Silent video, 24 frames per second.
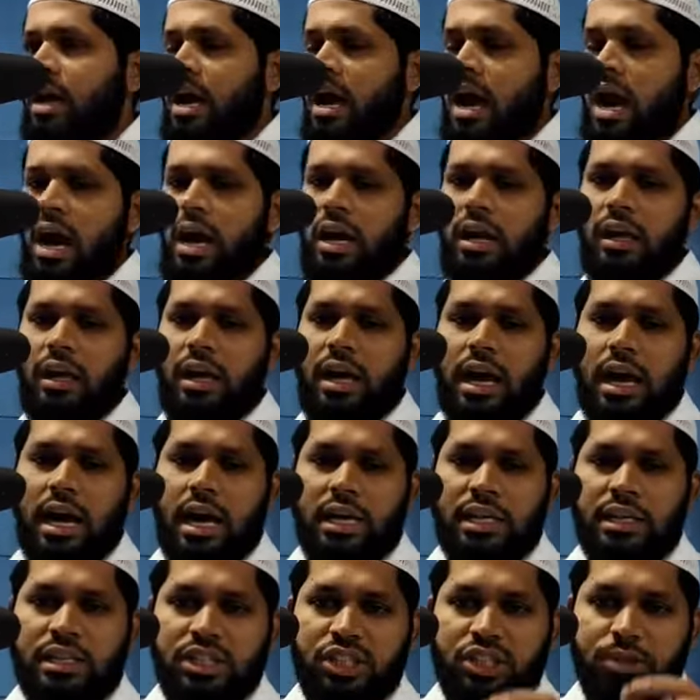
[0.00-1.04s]

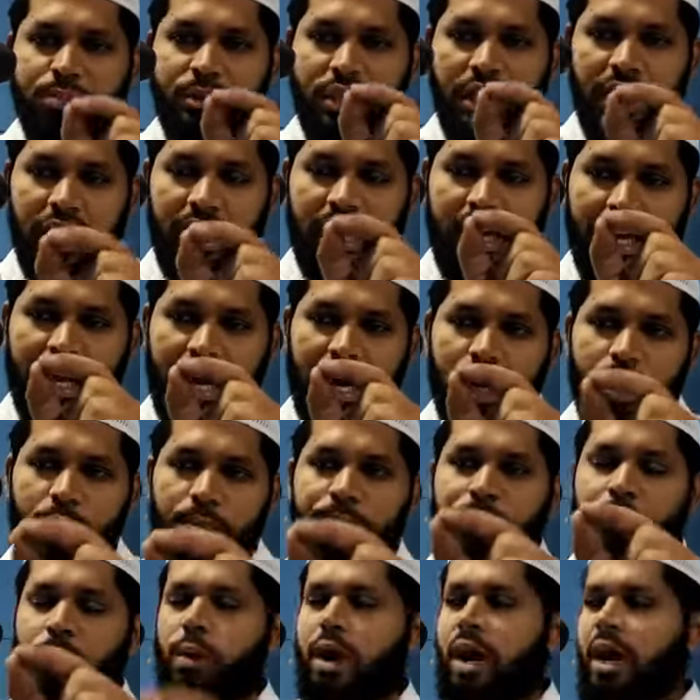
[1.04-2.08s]
அல்லாஹ் ஜிப்ரீலை
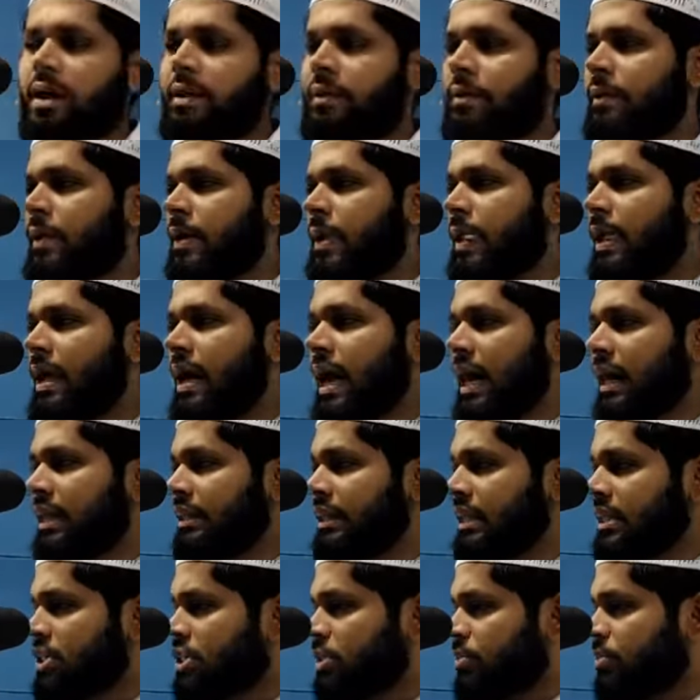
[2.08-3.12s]
அனுப்புவான்
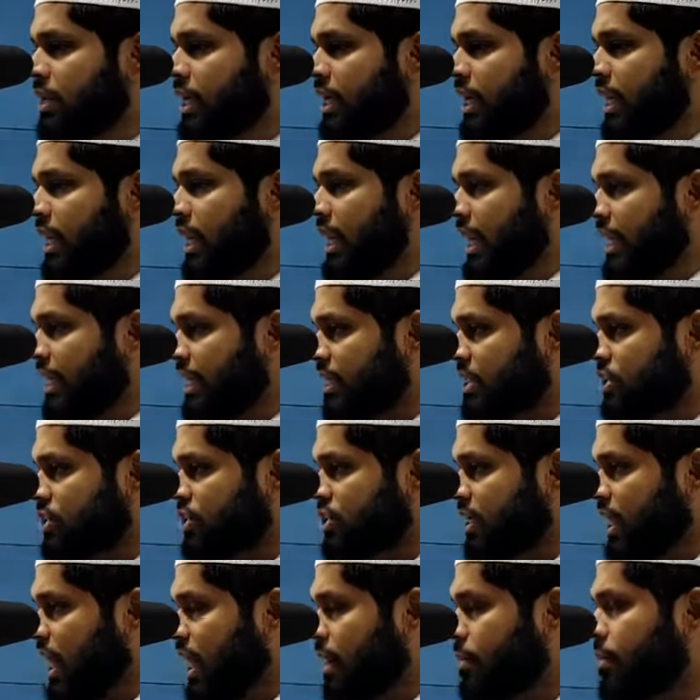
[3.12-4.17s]
அந்த ஜிப்ரீல்
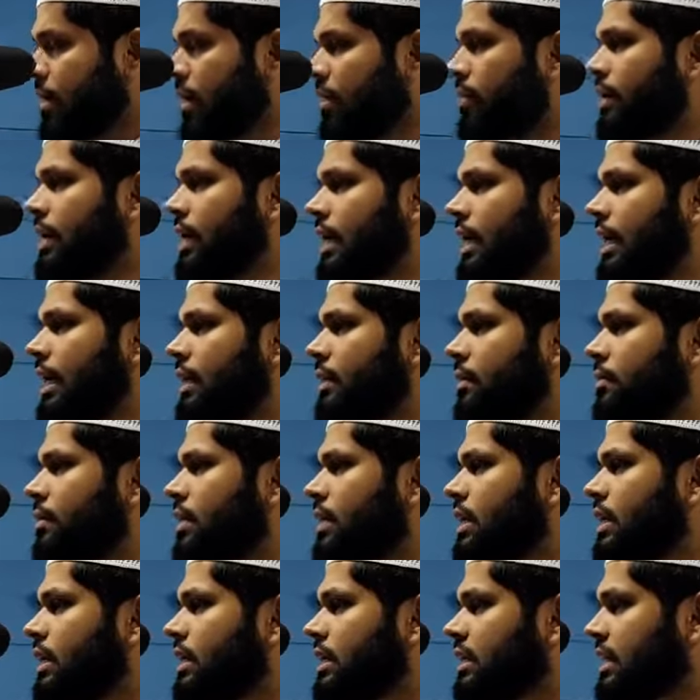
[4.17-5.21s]
அலிஹிஸ்லாம் அவர்கள்
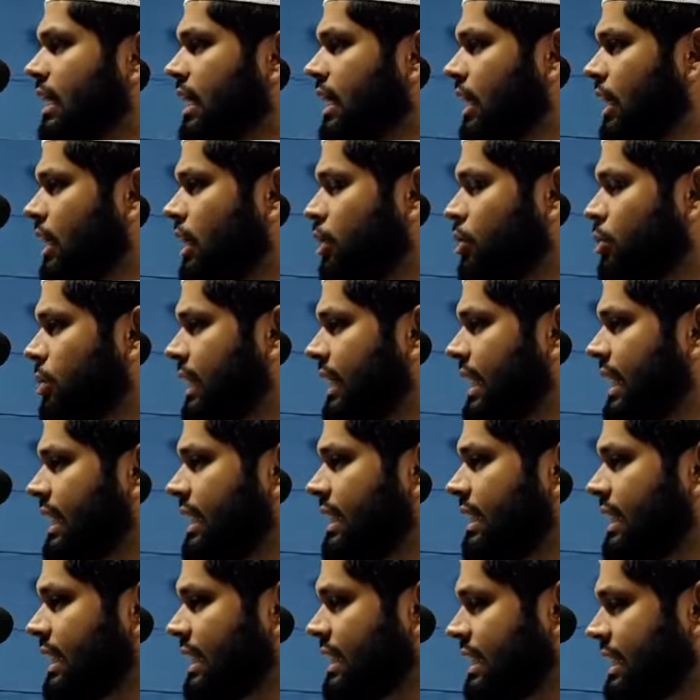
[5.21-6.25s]
தங்களினுடைய
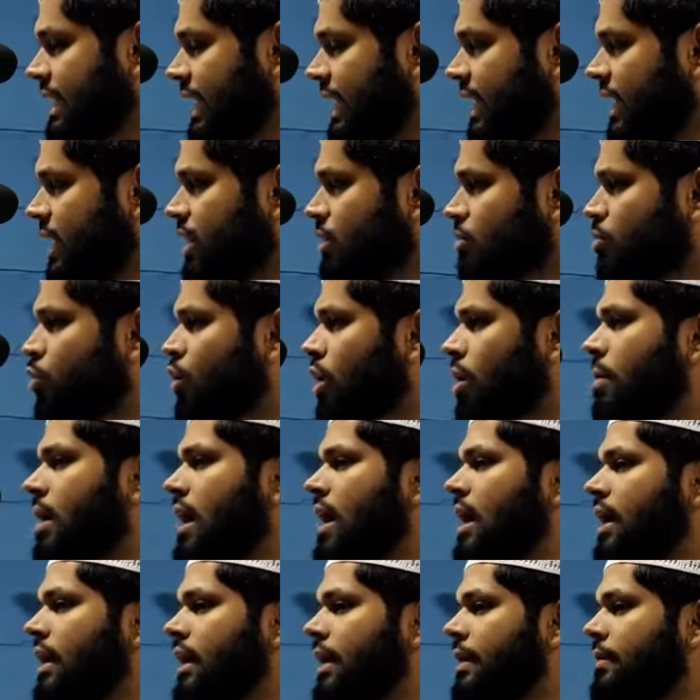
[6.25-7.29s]
இறக்கைகளின்
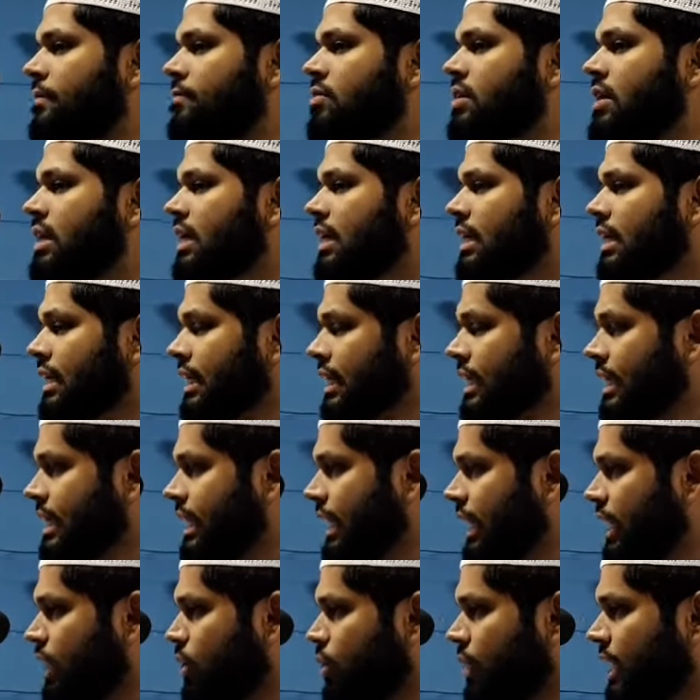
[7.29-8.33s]
மூலமாக
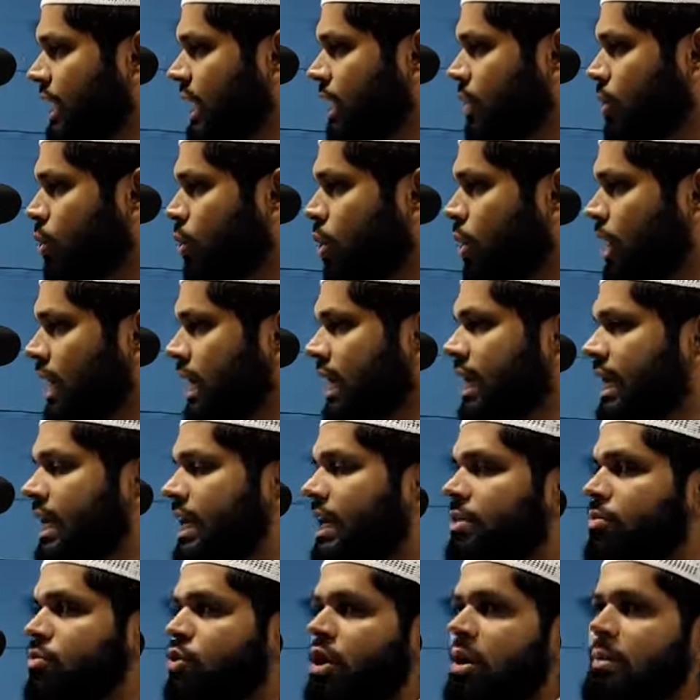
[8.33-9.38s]
இறக்கையினுடைய
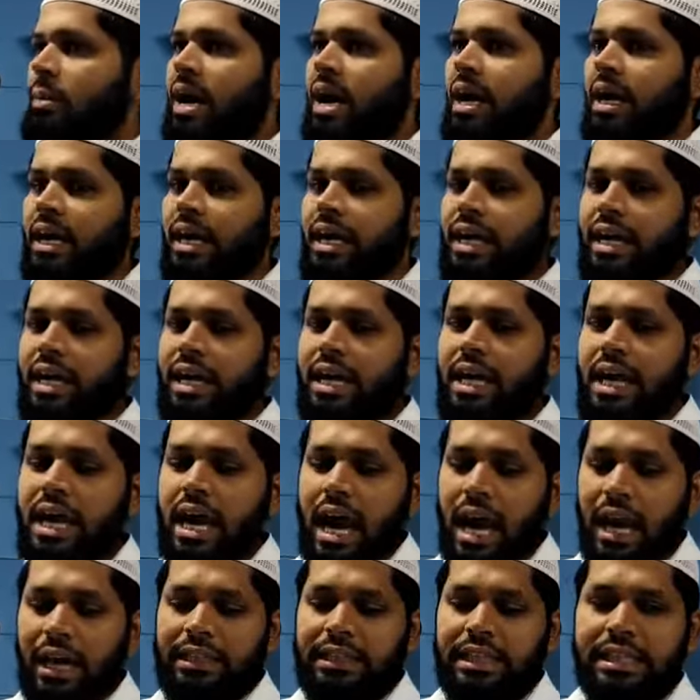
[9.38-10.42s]
ஓரங்களின் மூலமாக
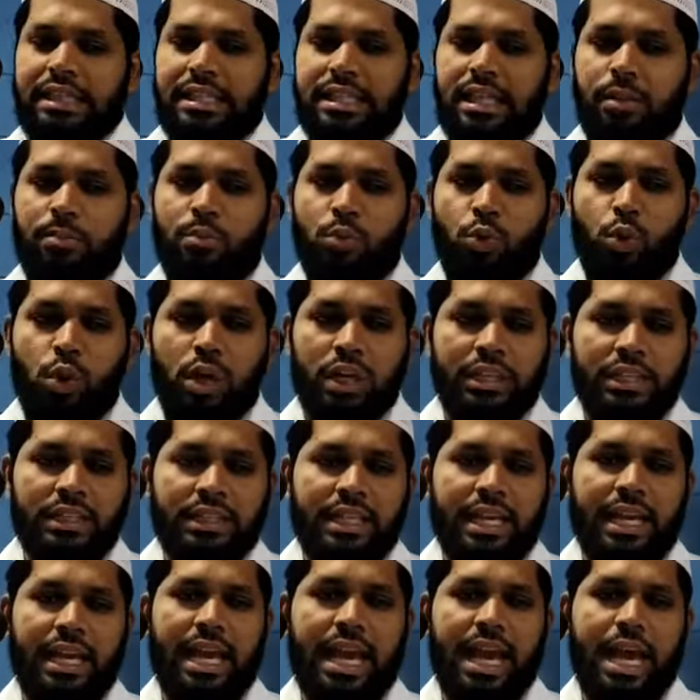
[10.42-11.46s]
அந்த
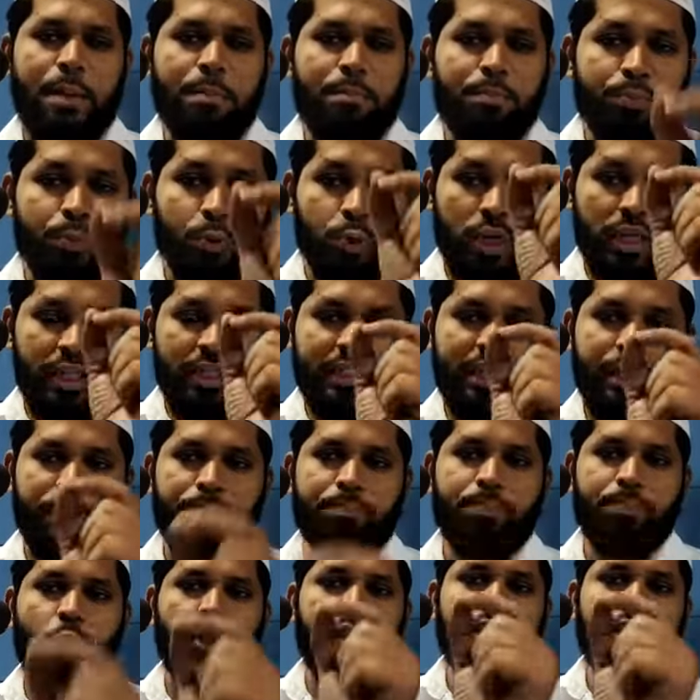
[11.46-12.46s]
சமூகத்தையே புரட்டி போட்டு